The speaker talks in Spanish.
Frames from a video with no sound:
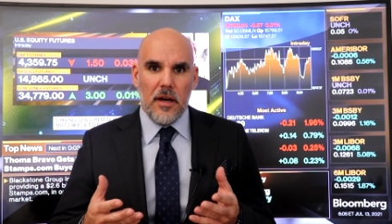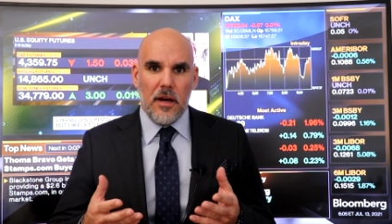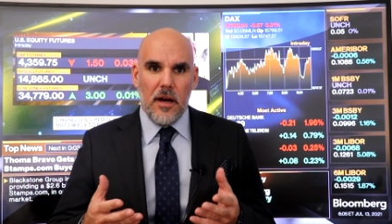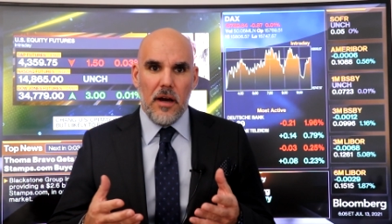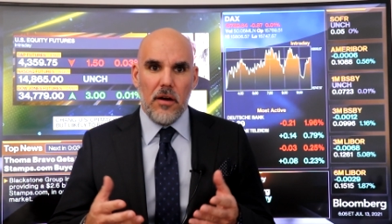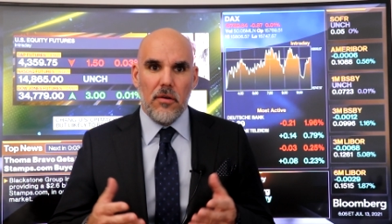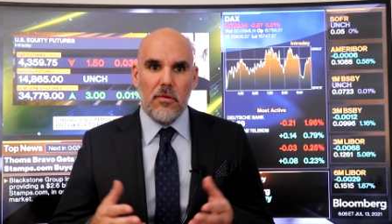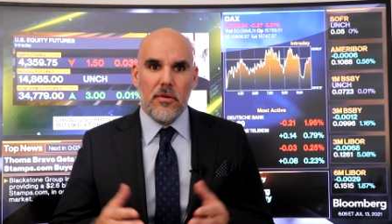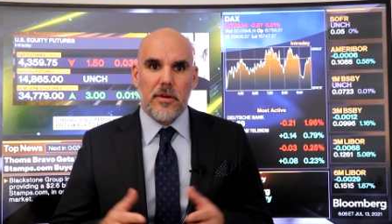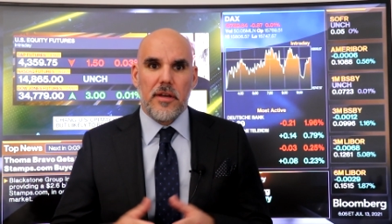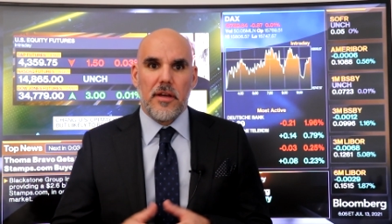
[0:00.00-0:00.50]

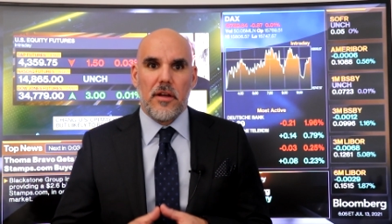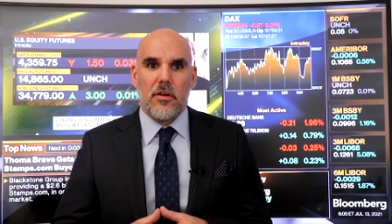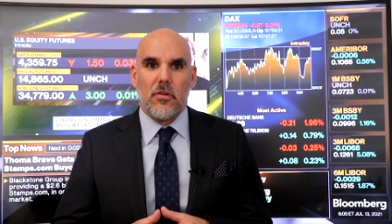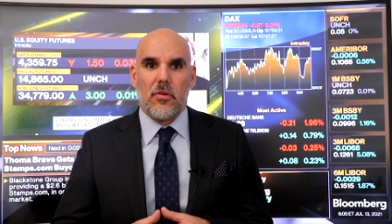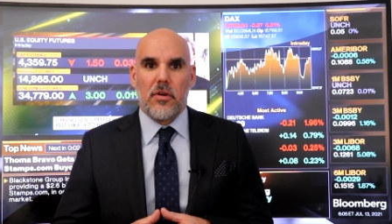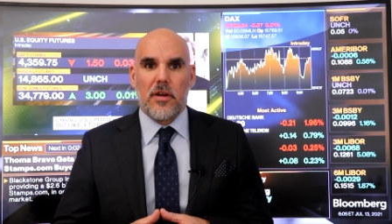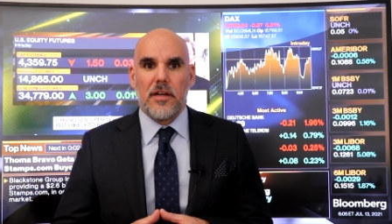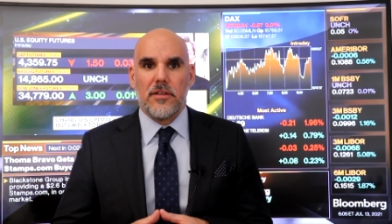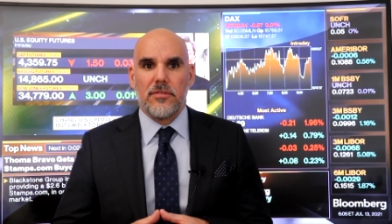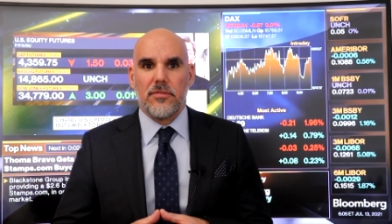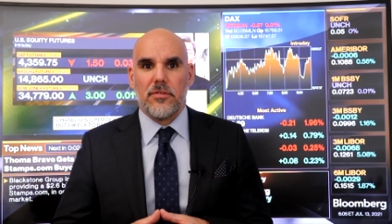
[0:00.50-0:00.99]
aunque los
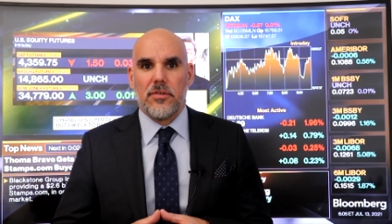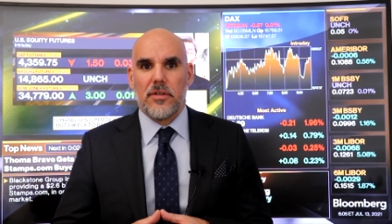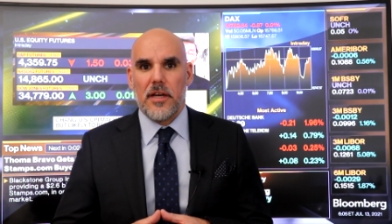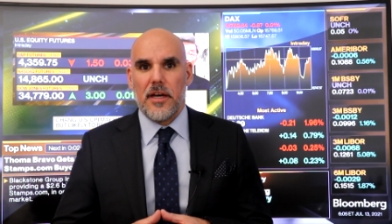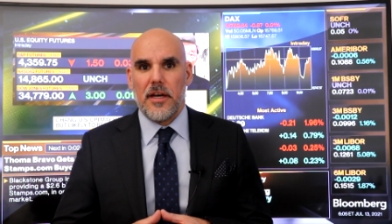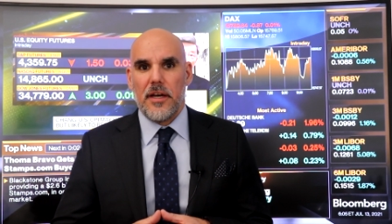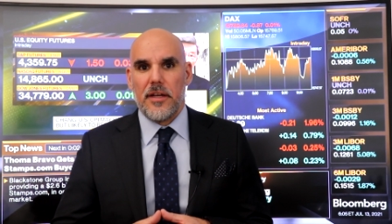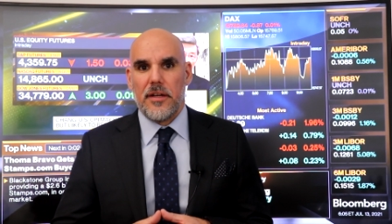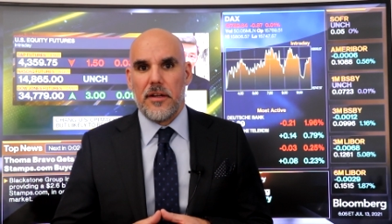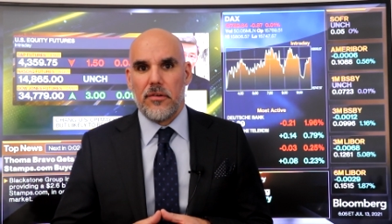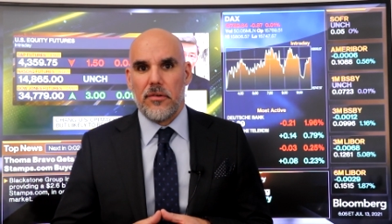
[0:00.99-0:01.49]
casos
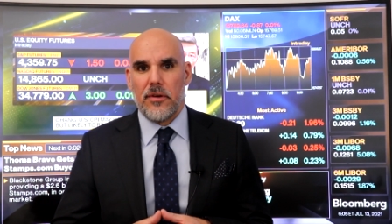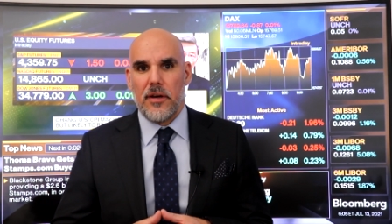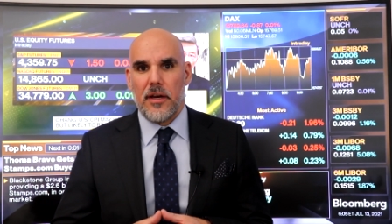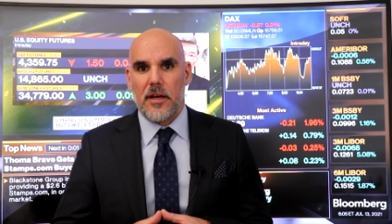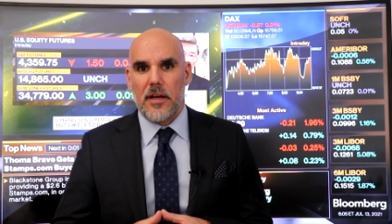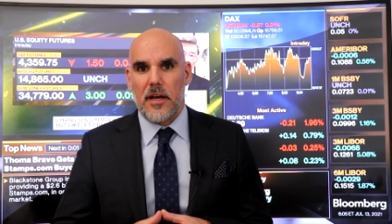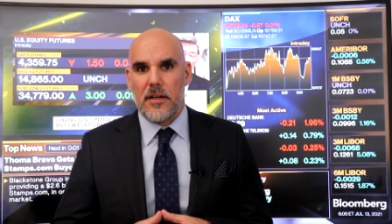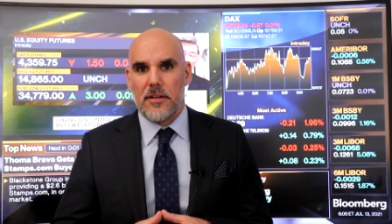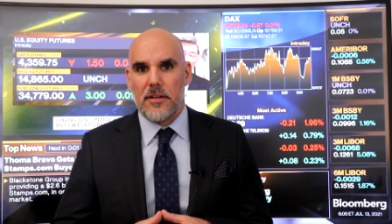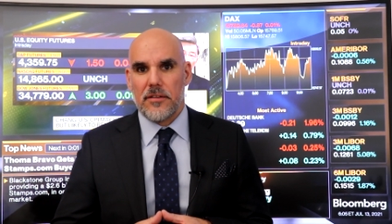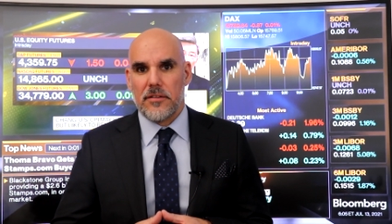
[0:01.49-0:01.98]
caen en Nueva
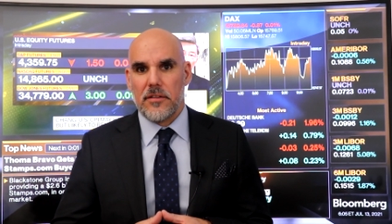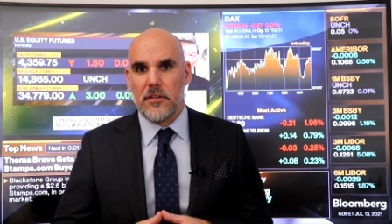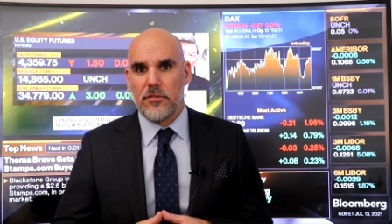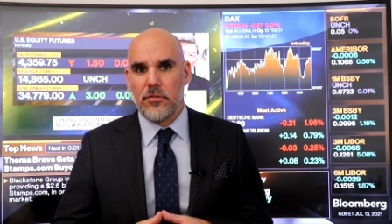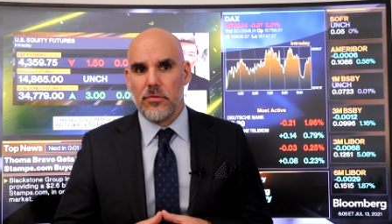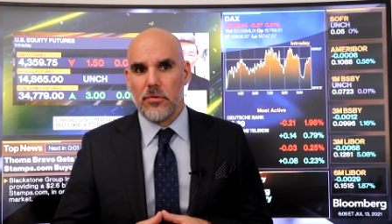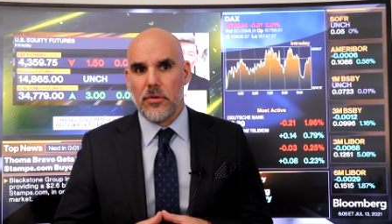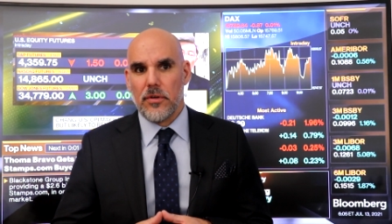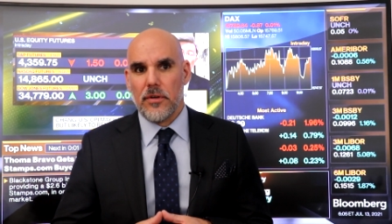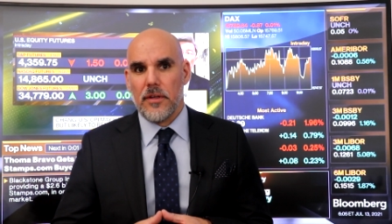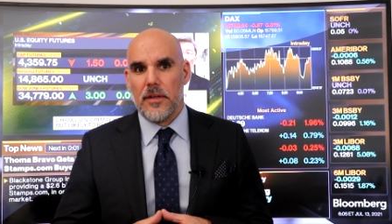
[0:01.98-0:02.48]
Gales del
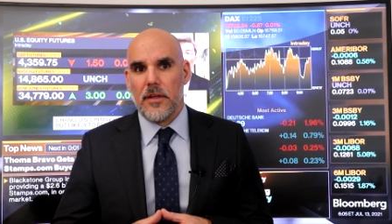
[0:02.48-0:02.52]
Sur,